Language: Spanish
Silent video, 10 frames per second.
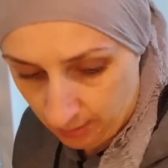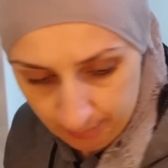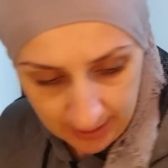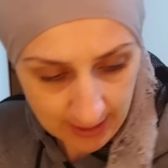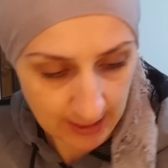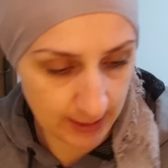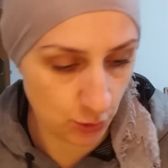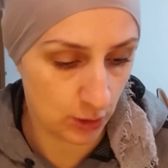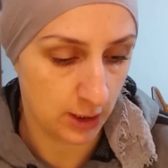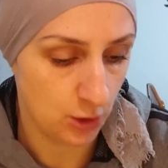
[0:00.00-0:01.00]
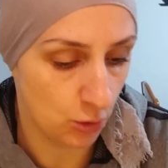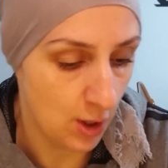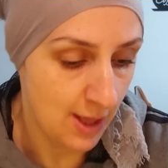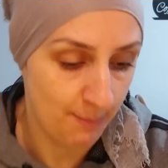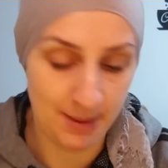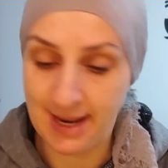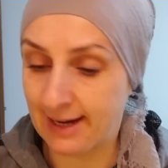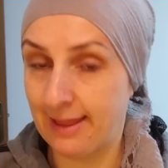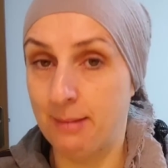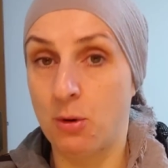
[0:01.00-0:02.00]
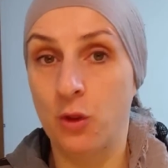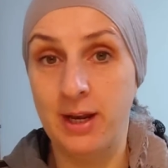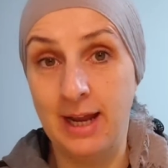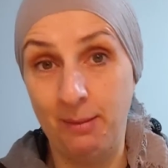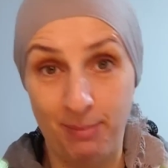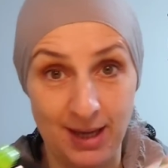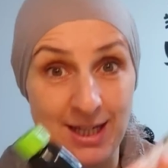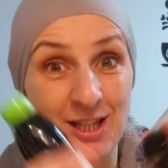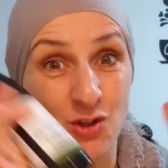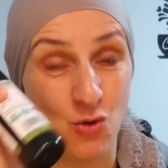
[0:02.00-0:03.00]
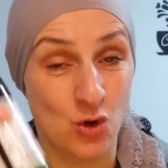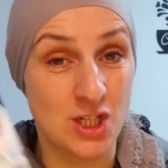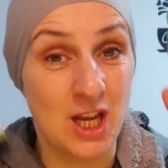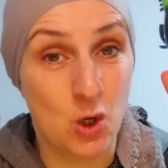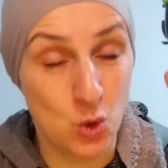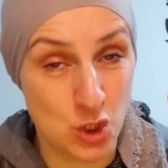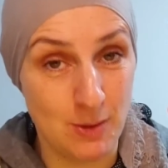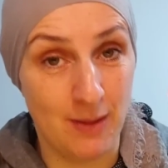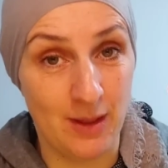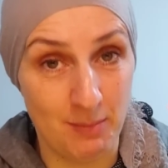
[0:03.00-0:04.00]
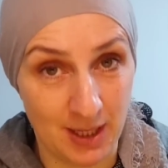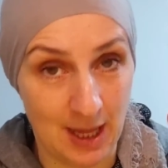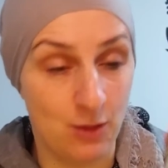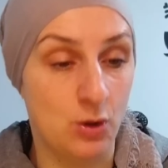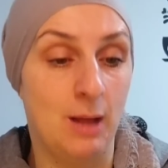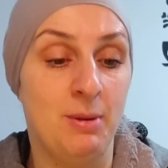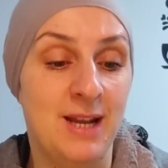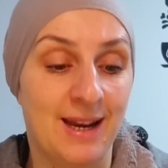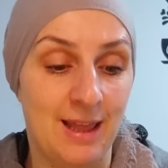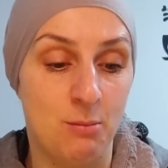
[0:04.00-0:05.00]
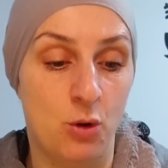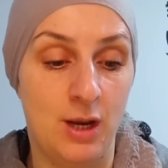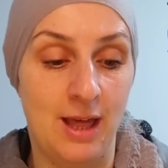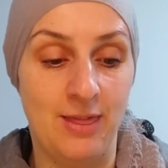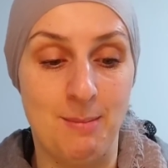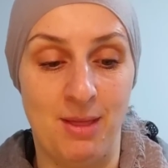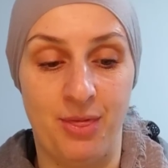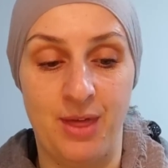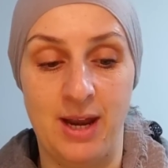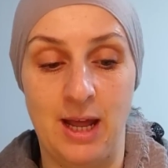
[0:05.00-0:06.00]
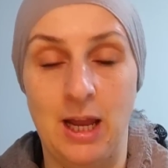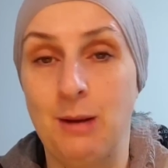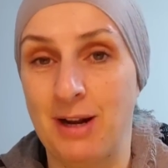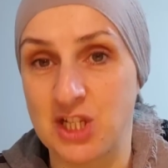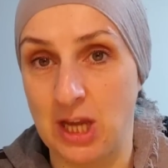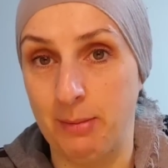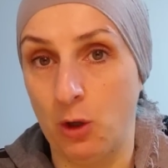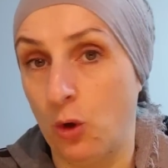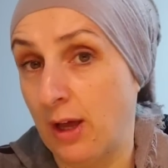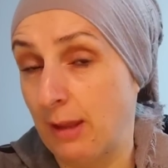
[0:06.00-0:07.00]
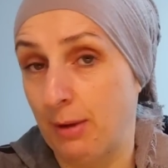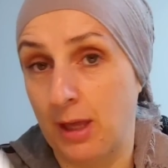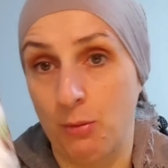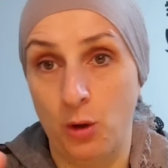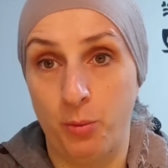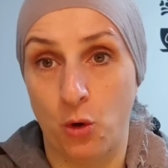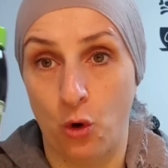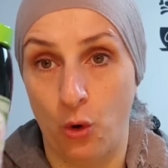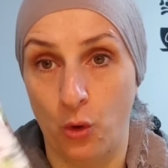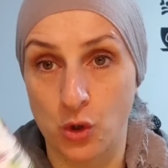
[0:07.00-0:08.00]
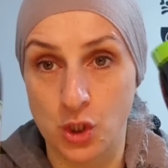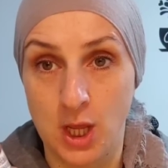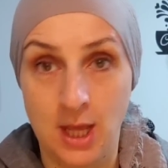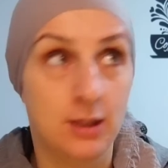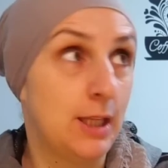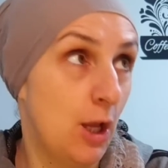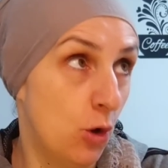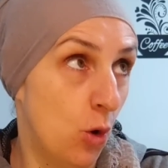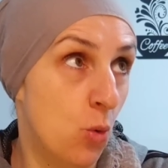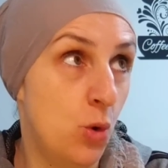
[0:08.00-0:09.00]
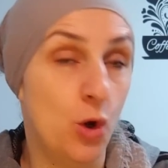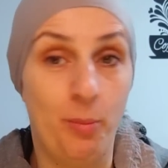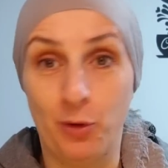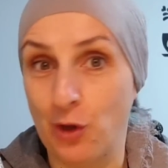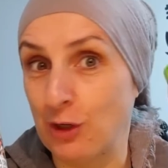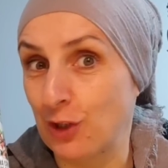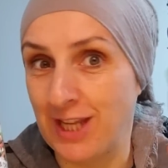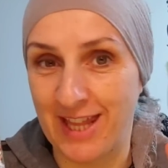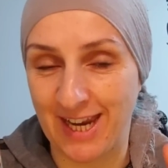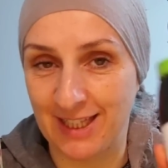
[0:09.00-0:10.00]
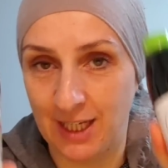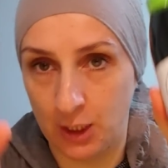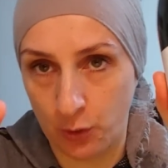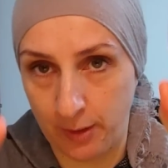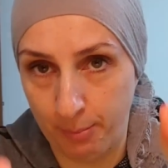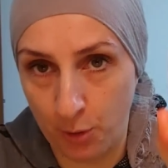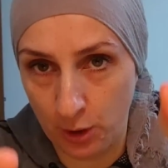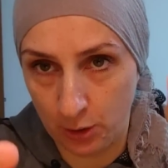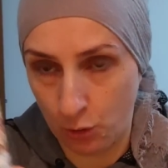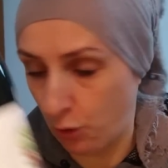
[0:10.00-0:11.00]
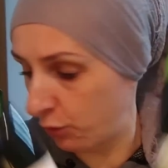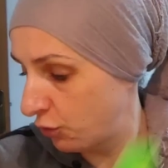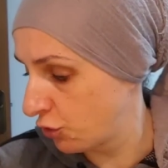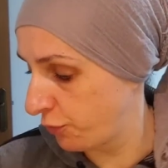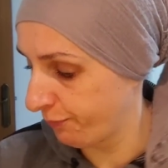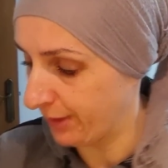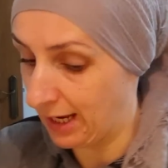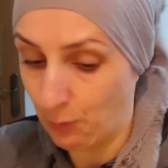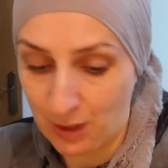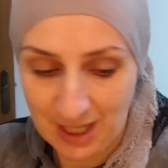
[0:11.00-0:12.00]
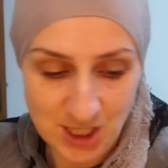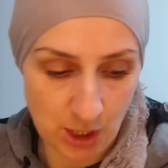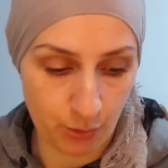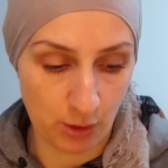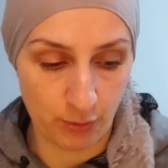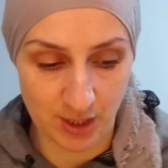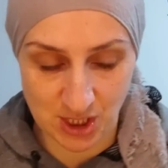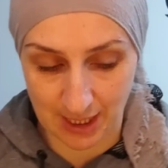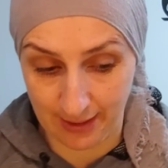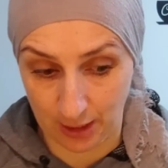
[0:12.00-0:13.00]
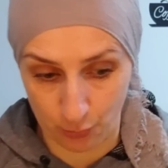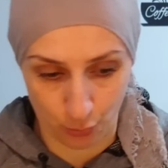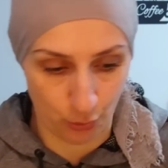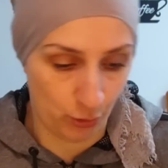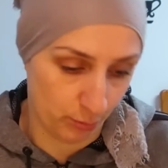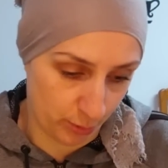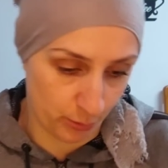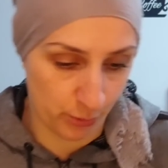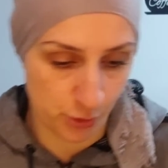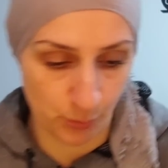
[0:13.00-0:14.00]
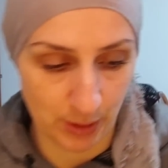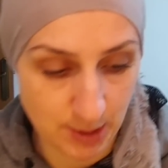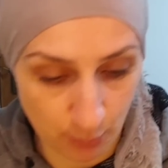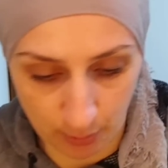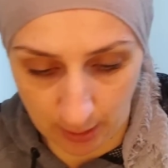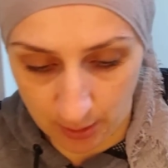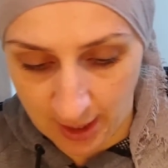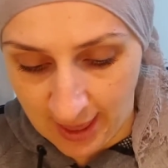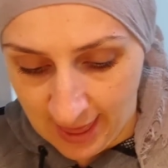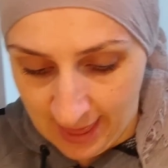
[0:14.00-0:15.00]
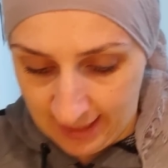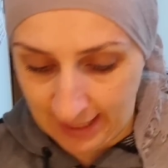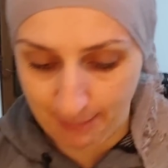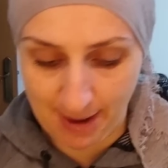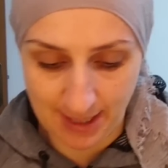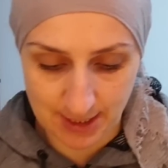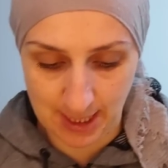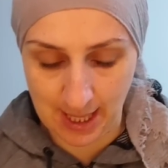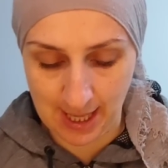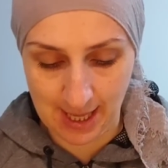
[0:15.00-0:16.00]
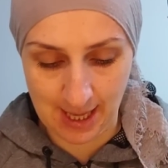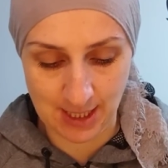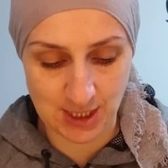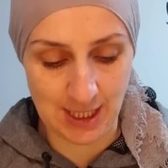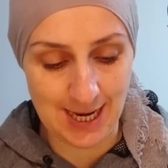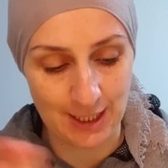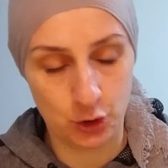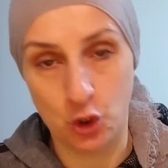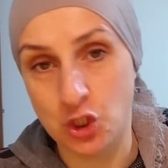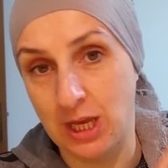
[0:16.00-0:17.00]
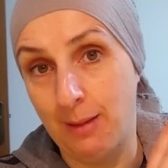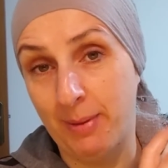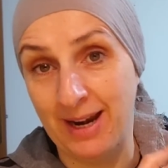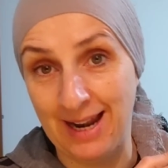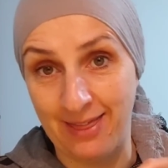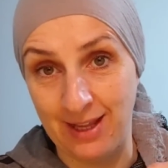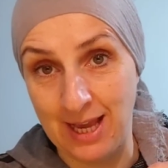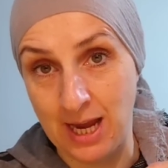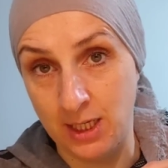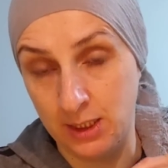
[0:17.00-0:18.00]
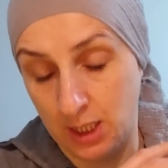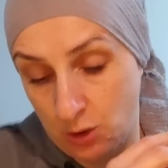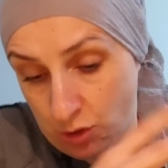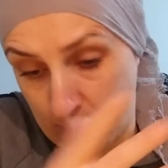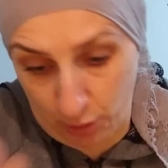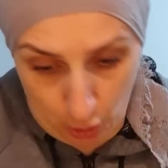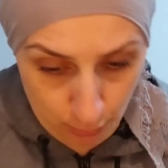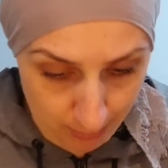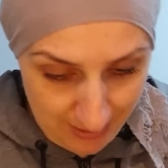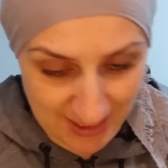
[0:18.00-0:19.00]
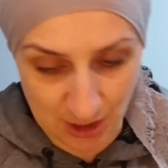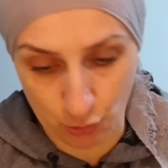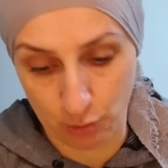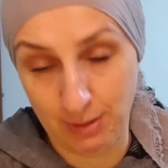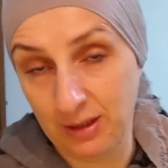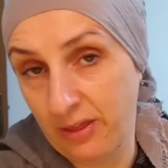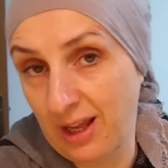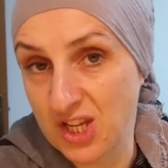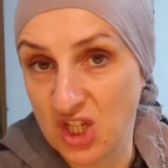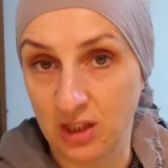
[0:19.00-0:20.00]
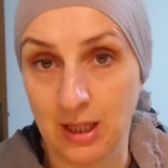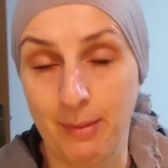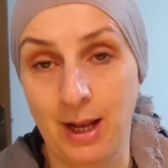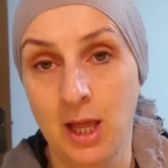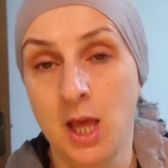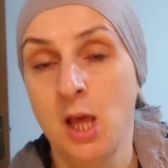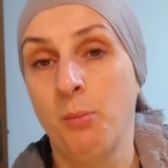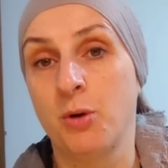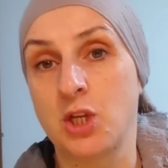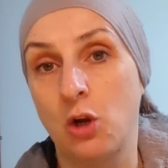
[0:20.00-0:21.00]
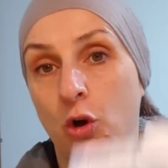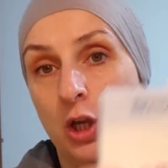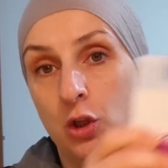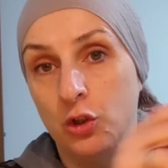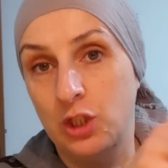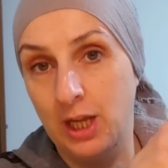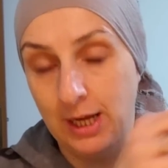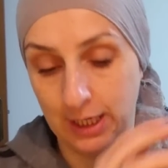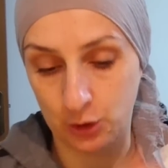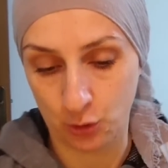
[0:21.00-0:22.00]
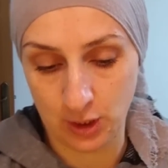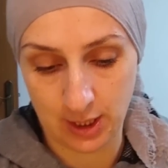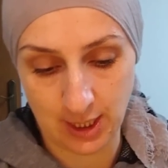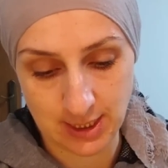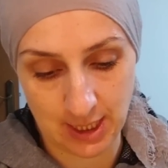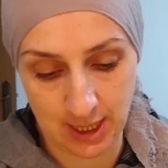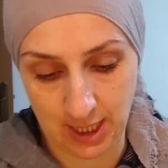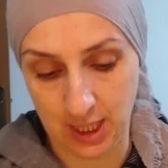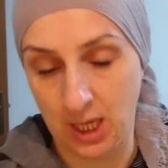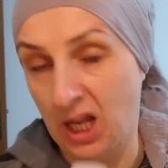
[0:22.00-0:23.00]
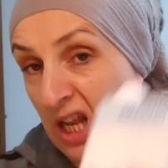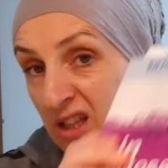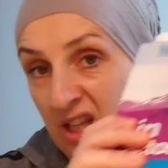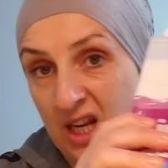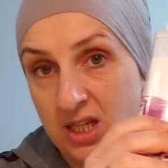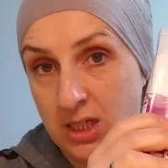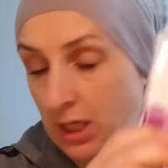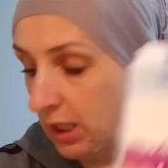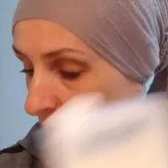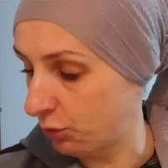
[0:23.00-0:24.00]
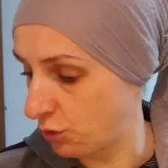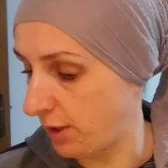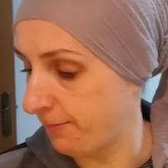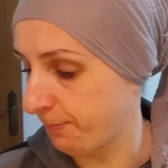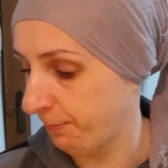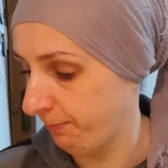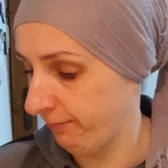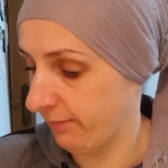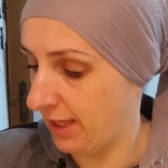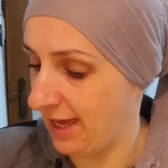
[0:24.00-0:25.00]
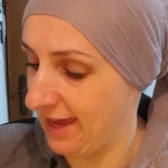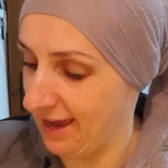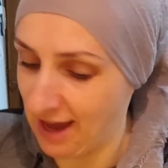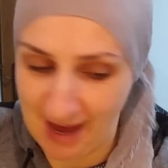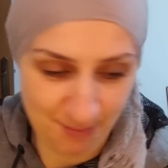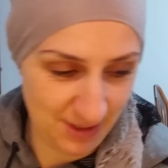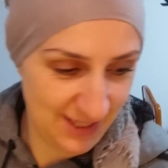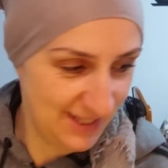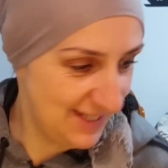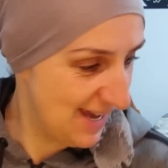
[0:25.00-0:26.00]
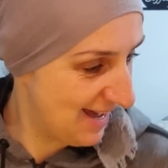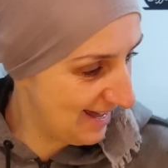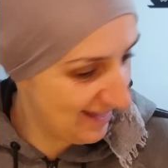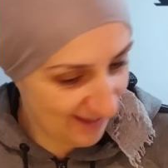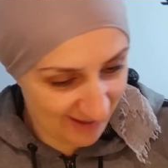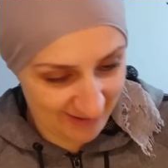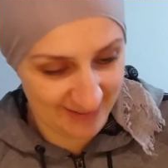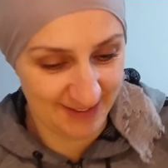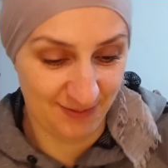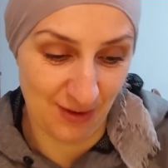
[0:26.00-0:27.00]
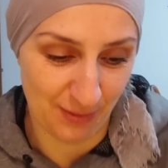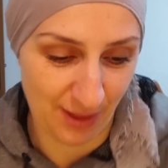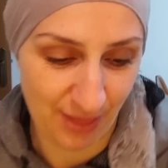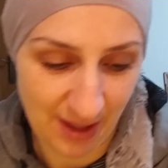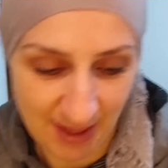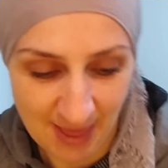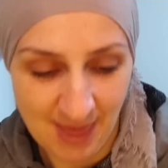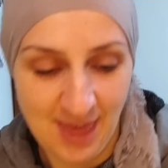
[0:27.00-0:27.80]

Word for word: Espera, cariño, cariño. Vinagre de Módena, ¿veis? Estas son cosas exclusivas del Mercadona. Vinagre de Módena de manzana, el balsámico. Y cada vez que voy, pues cojo dos. Tengo uno, pero ya no tenía de retén. Entonces voy, cojo dos. Al ah, igual que el sazonador de ensalada, que no he cogido, pero bueno, es igual, se me ha olvidado. ¿Qué más? Eh, sin lactosa para la Adrián, que no sé por qué no bebe leche normal, dice que le sienta mal. Pues he cogido tres cartones de estas de lenteras sin lactosa. ¿Qué? ¡Ay, mi niña! Me abraza.